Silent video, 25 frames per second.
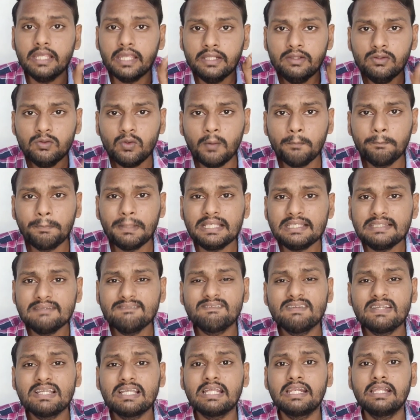இந்தோ
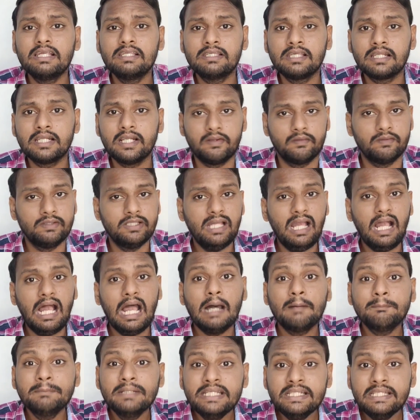பெசிபிக் ரீஜன்ல வந்து
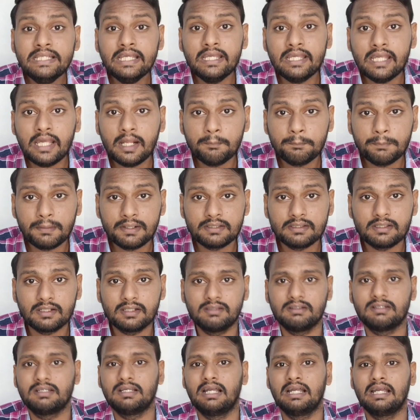அமைதியை
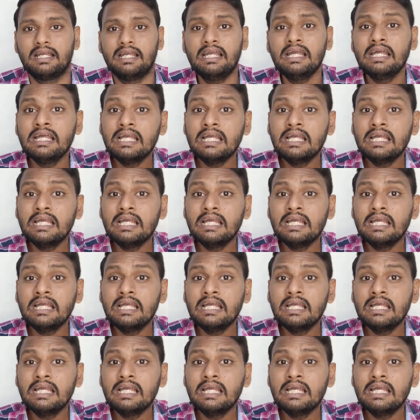ஏற்படுத்துறதுக்காக